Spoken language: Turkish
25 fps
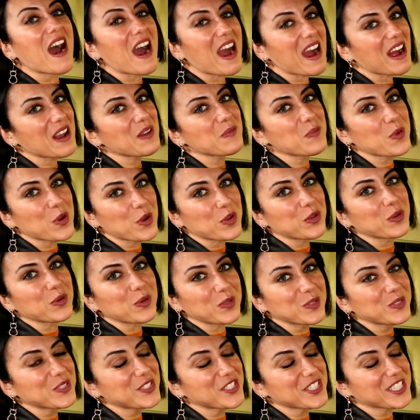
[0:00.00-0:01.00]
Hal böyle
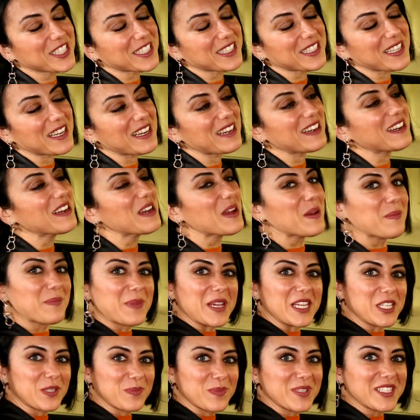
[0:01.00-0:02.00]
olunca da
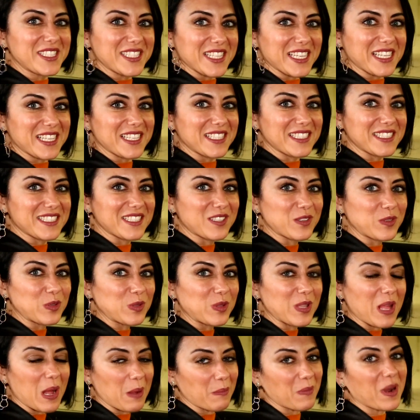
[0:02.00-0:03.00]
5008'i
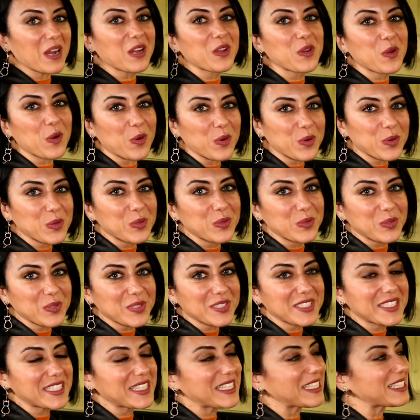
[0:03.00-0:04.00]
kullanmak
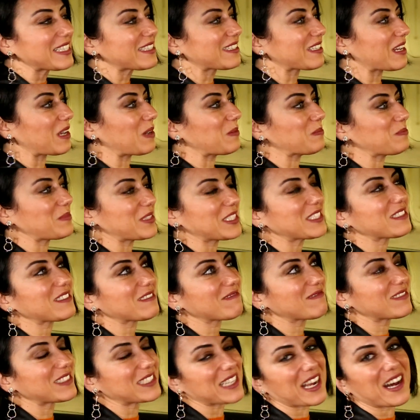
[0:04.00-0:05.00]
yorgunluk değil tam bir
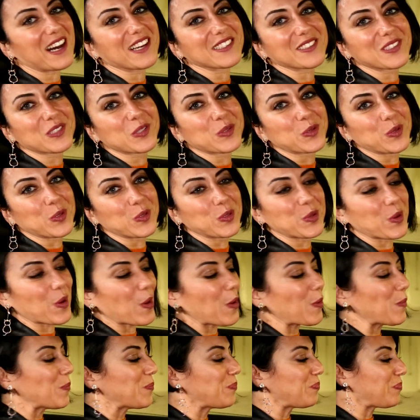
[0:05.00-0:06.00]
rahatlık
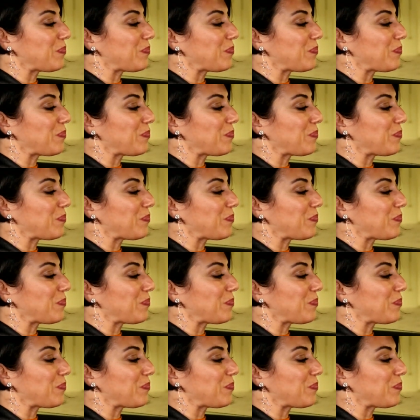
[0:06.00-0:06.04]
oluyor.